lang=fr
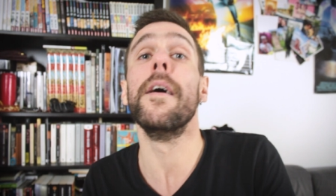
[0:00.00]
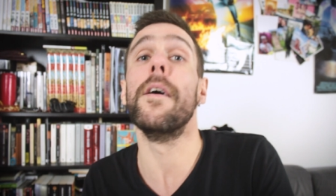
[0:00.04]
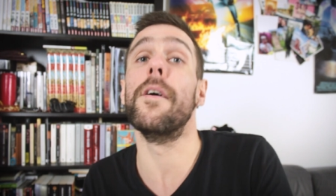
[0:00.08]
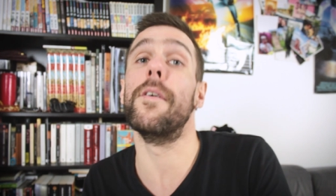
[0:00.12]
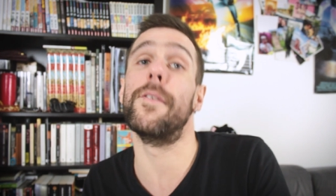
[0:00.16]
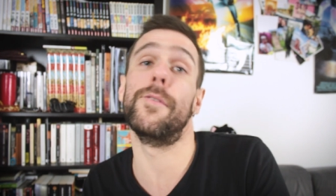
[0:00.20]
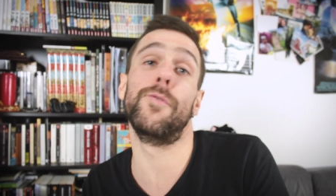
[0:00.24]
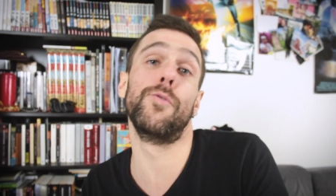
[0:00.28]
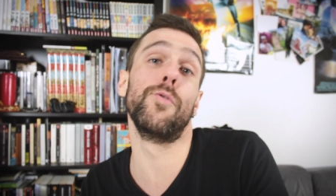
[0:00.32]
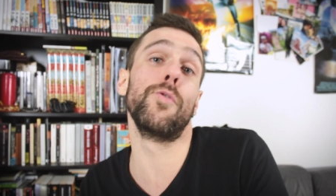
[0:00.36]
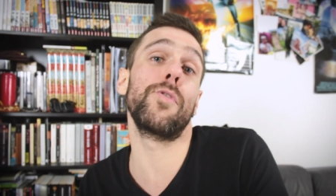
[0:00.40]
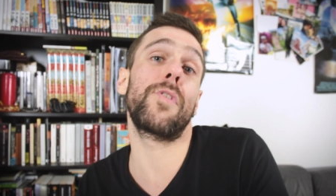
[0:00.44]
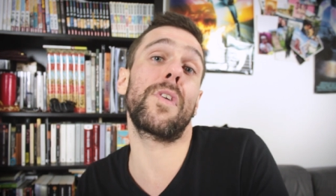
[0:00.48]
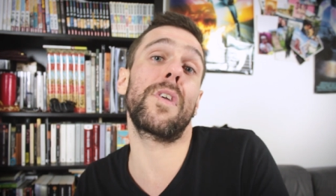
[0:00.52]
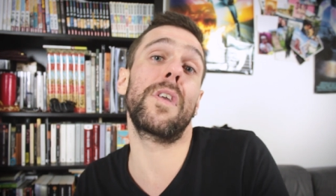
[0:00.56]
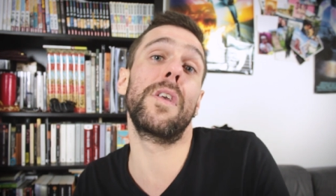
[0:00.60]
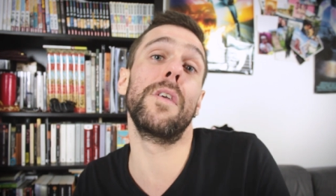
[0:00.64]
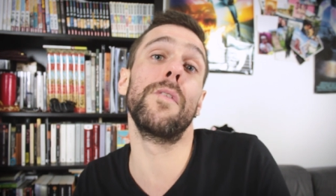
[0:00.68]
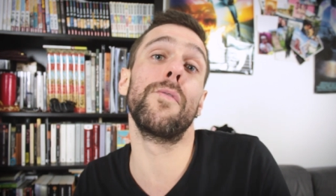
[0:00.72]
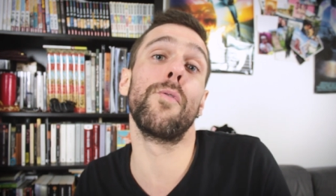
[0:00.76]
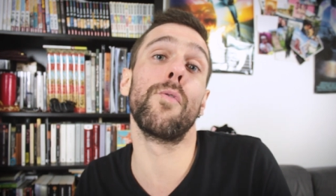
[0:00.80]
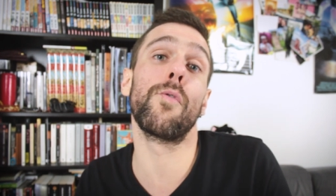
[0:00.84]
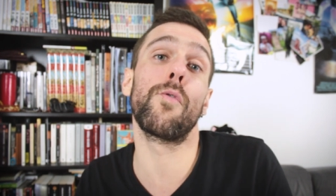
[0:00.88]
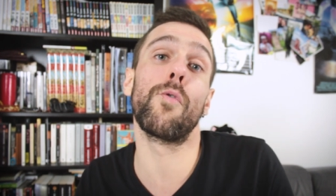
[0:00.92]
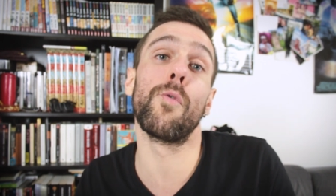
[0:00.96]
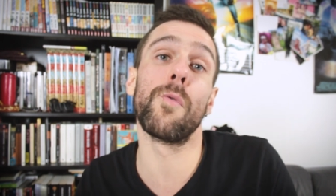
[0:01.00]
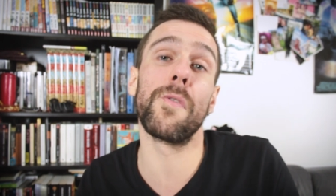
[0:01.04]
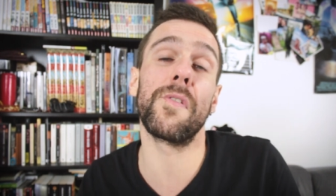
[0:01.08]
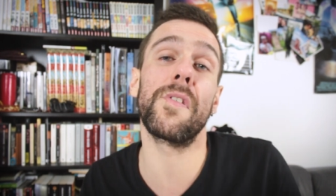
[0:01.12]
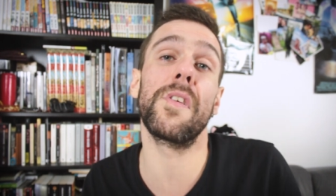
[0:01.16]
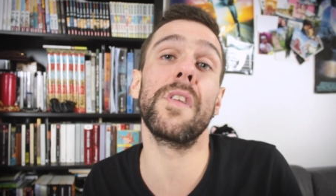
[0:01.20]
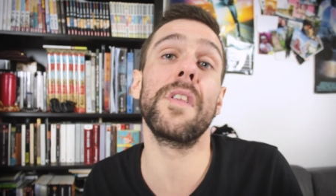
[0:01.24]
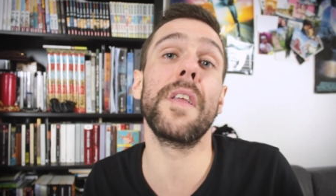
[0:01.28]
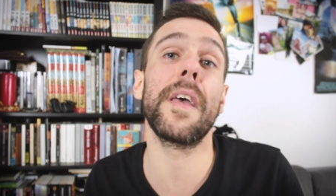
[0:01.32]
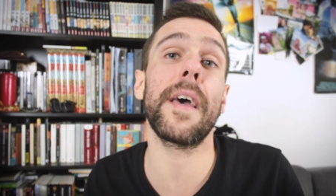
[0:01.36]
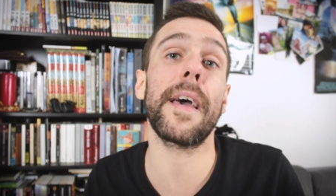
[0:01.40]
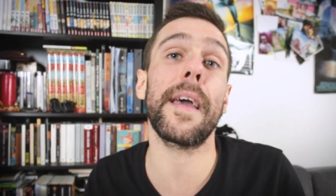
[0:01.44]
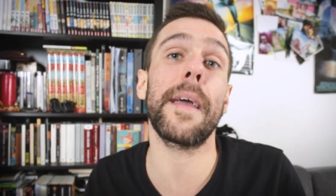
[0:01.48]
euh, d'autres qui vont
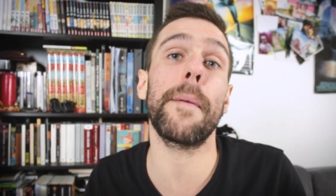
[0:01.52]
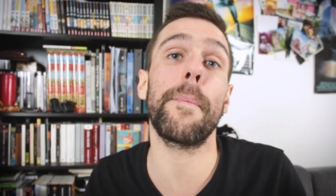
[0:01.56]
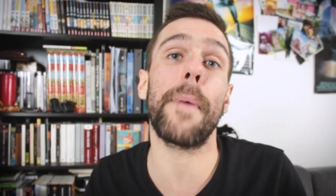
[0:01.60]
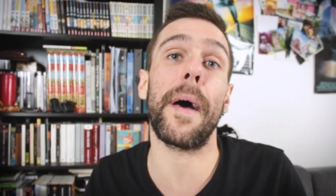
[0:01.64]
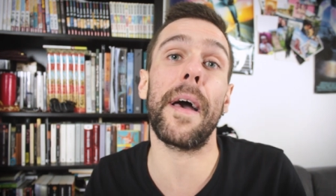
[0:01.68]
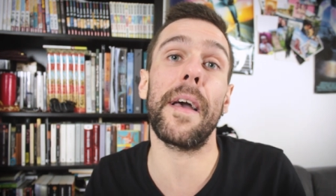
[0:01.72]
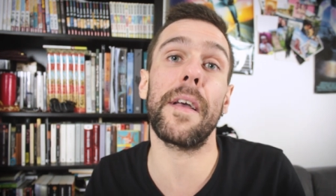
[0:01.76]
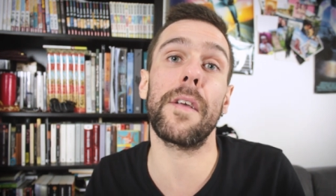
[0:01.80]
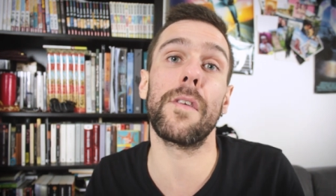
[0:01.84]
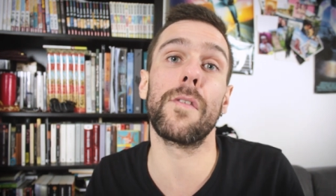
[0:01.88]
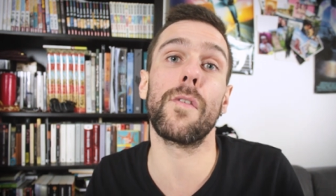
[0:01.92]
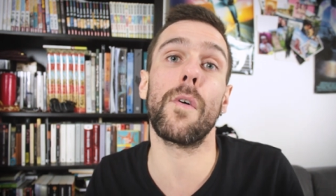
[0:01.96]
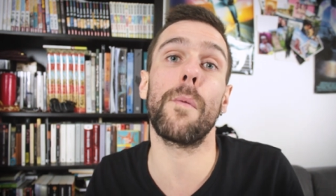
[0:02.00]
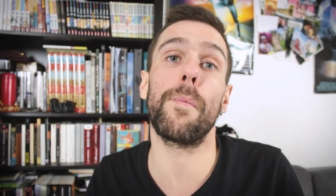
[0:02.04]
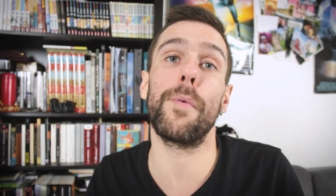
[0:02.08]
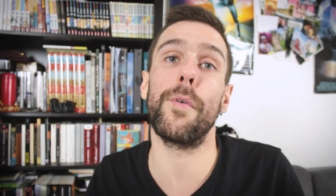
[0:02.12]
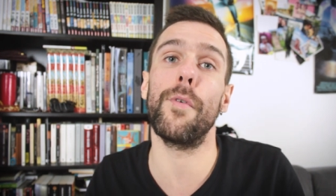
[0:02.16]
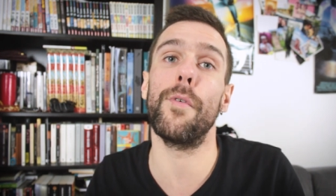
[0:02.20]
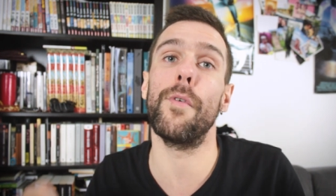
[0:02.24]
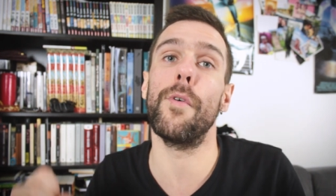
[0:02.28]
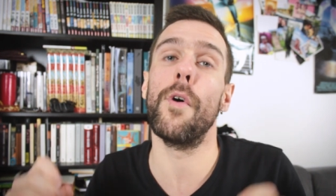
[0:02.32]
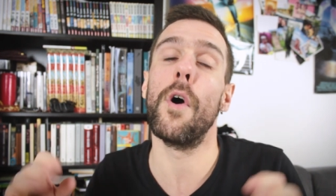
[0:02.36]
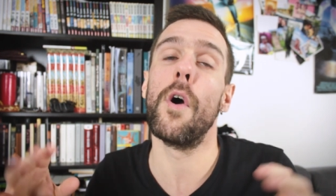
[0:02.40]
considérer, par exemple,